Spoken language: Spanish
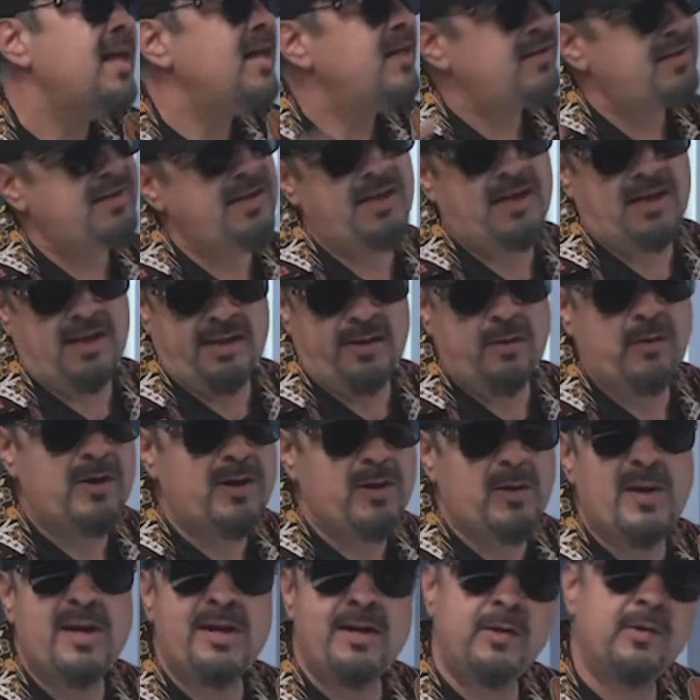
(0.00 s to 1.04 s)
Sí, el hijo
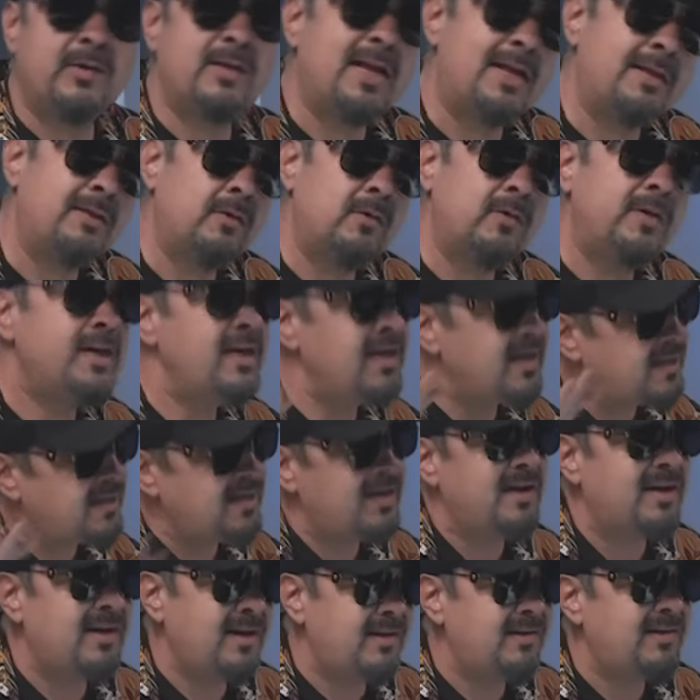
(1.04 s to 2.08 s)
igual y no tanto. Y ya te
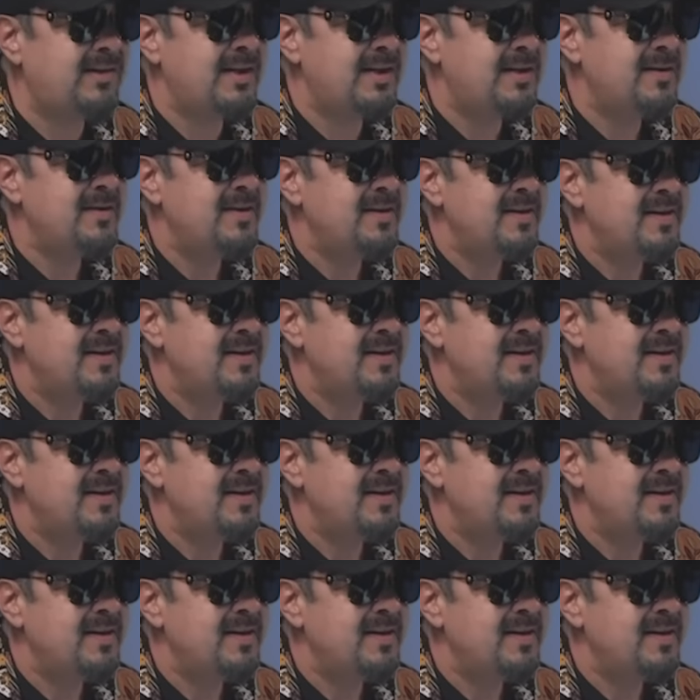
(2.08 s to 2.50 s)
la creíste.